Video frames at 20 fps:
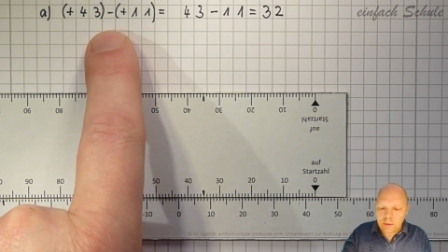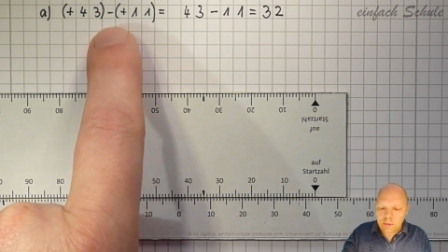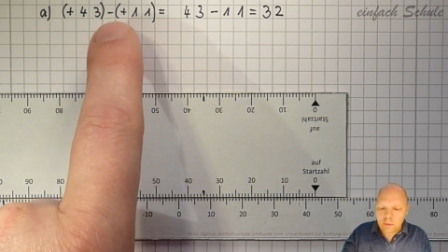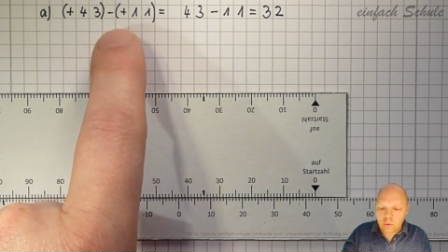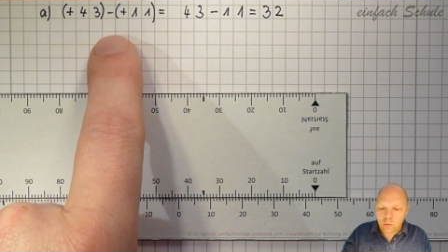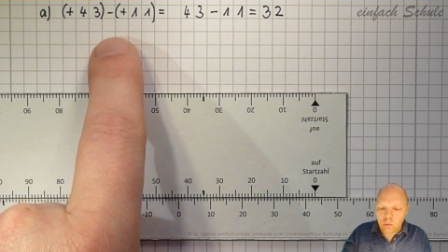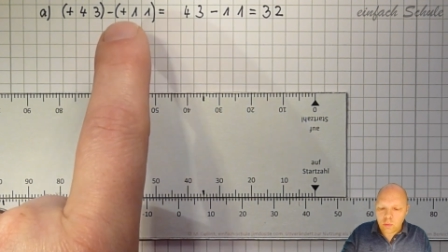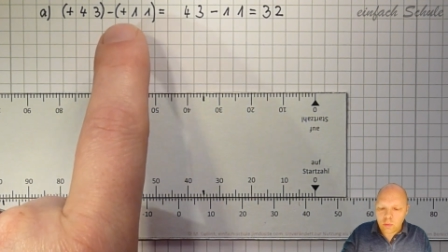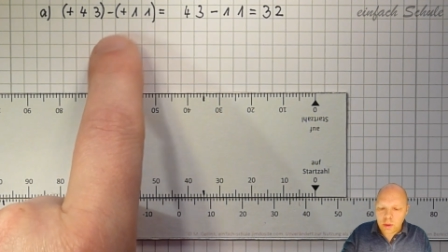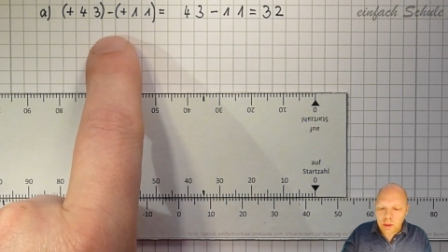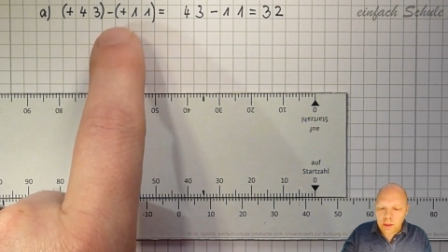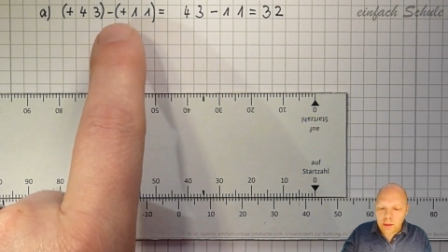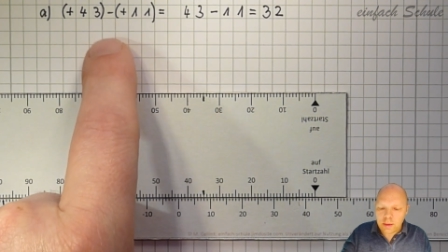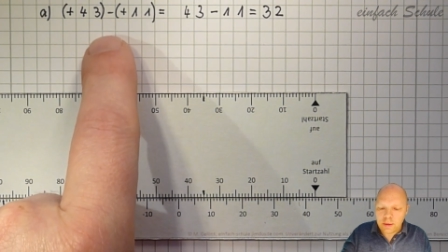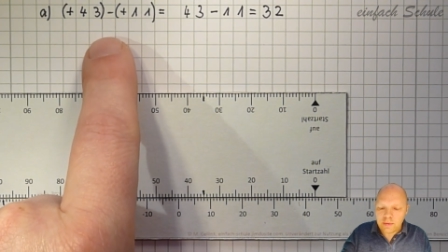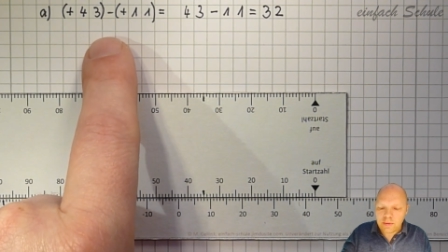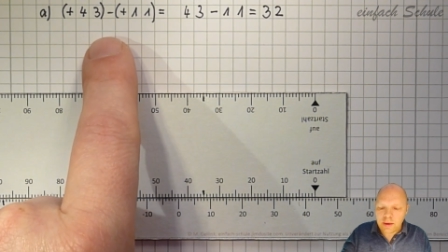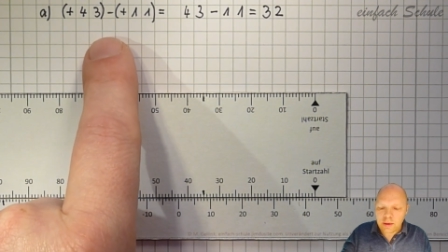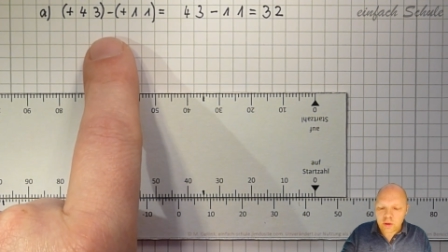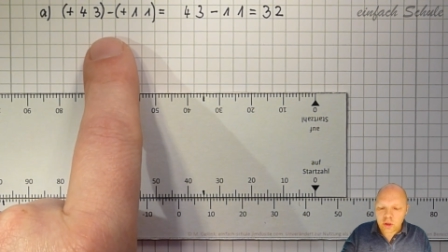dass du in
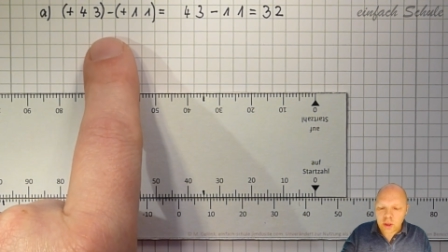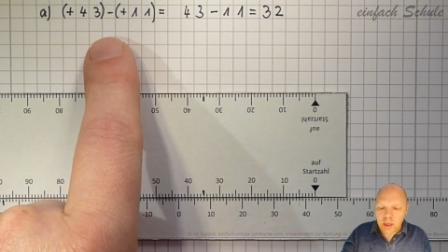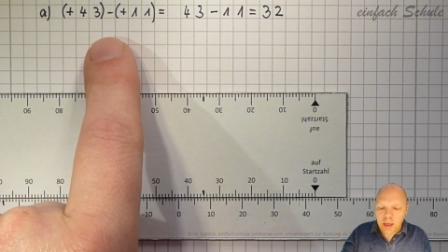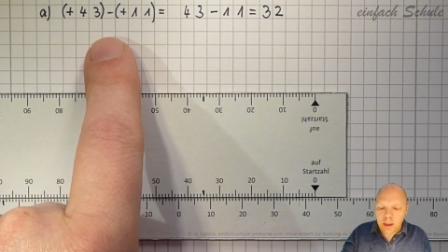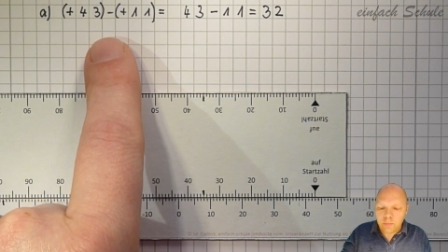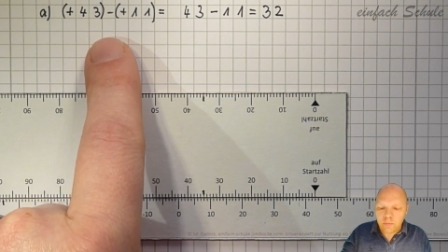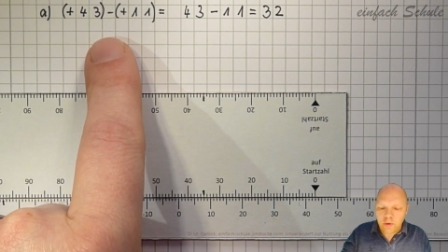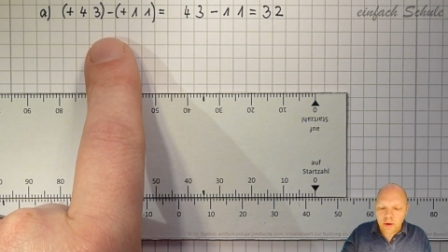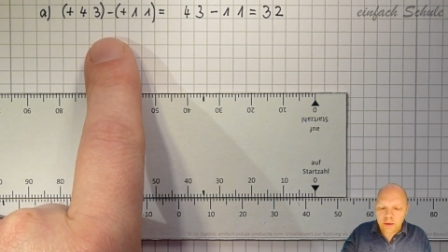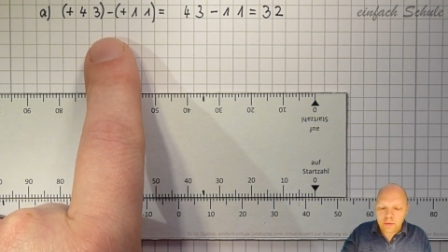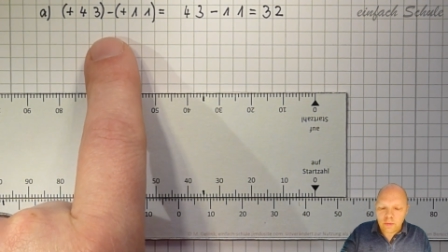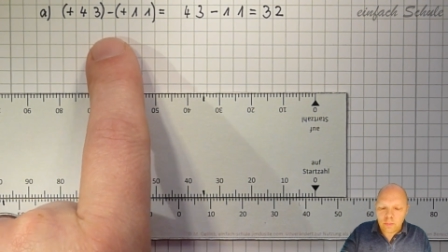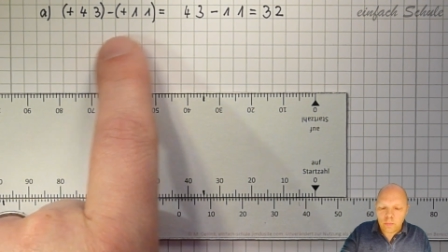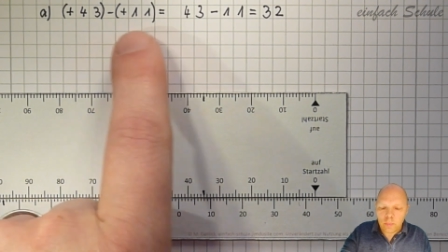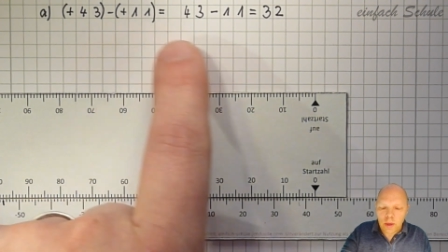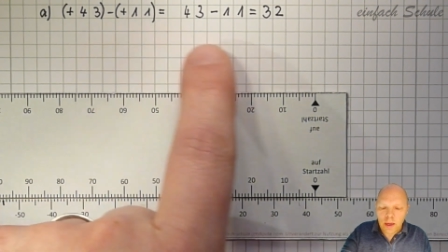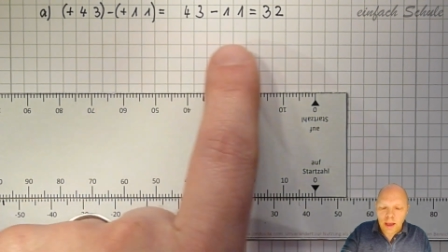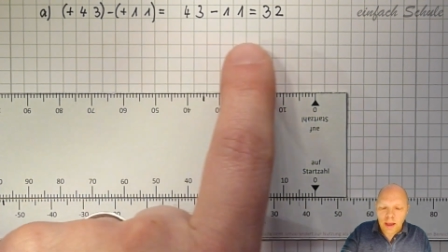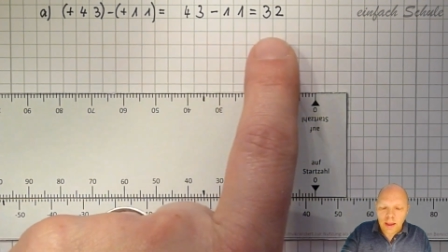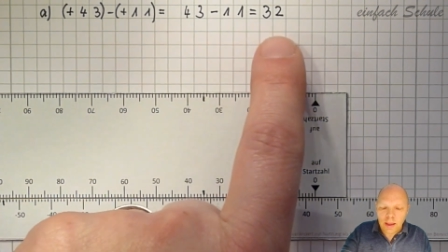dieser Schreibweise
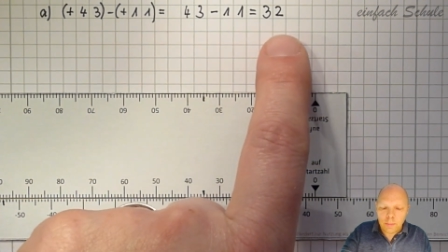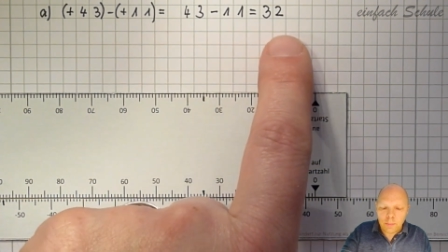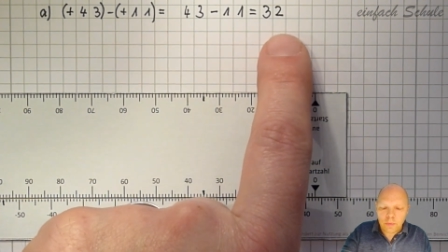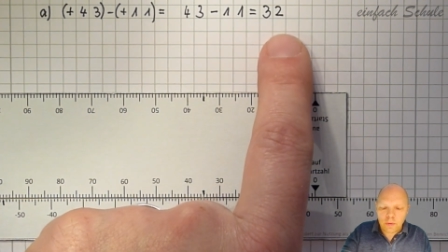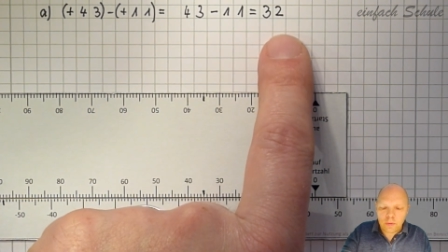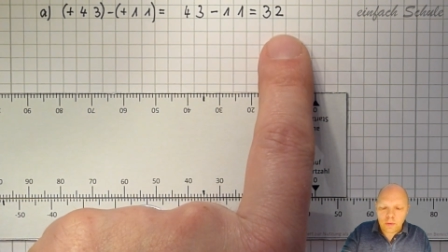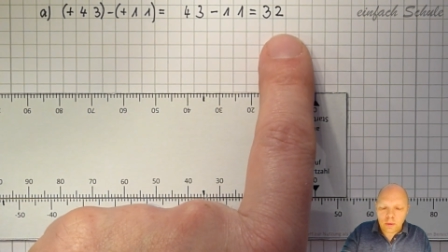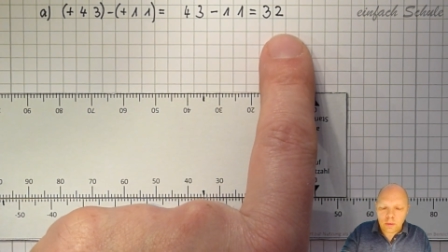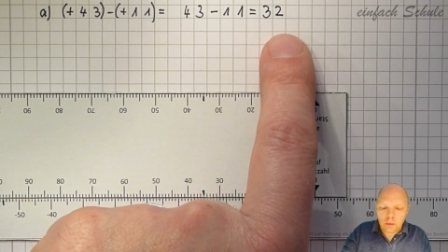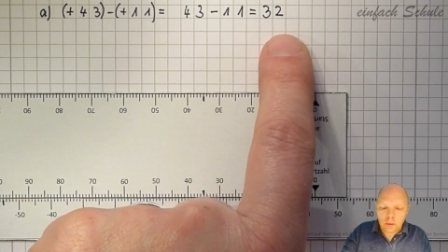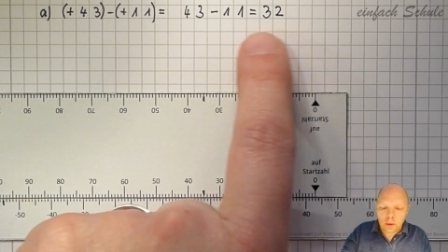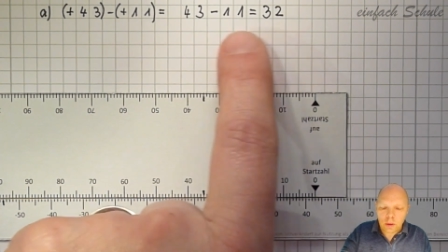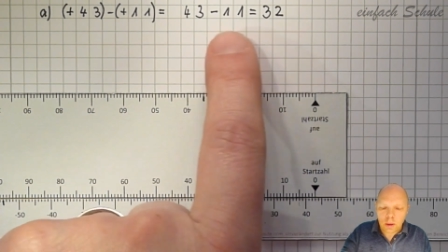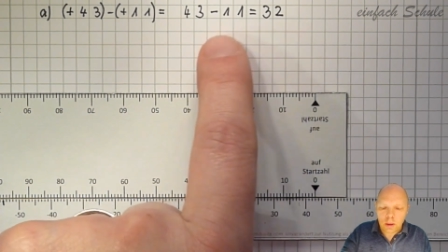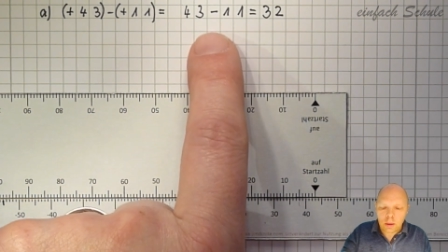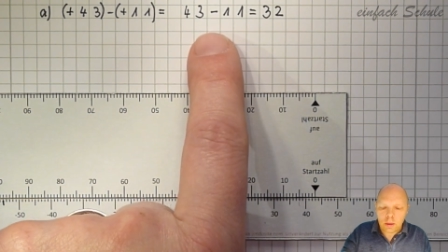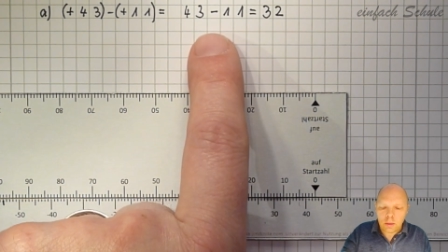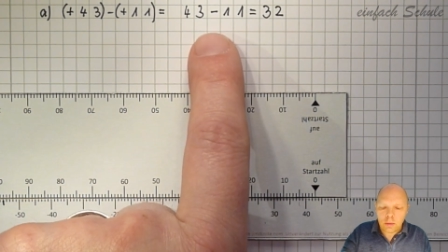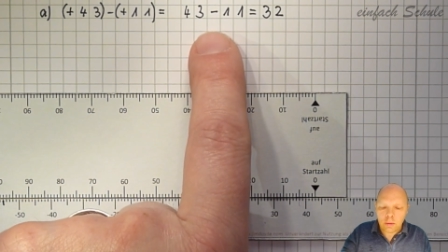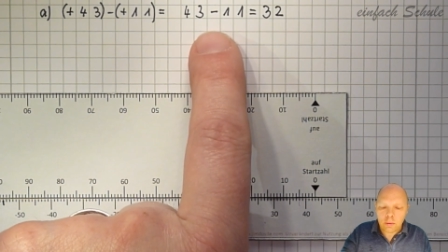bleibst,
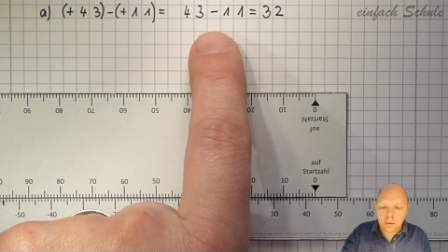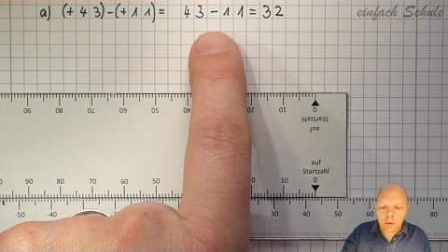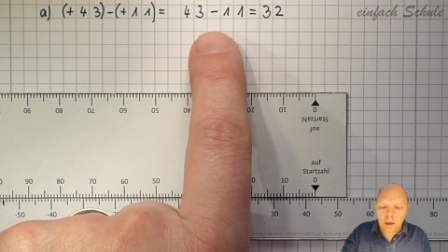dann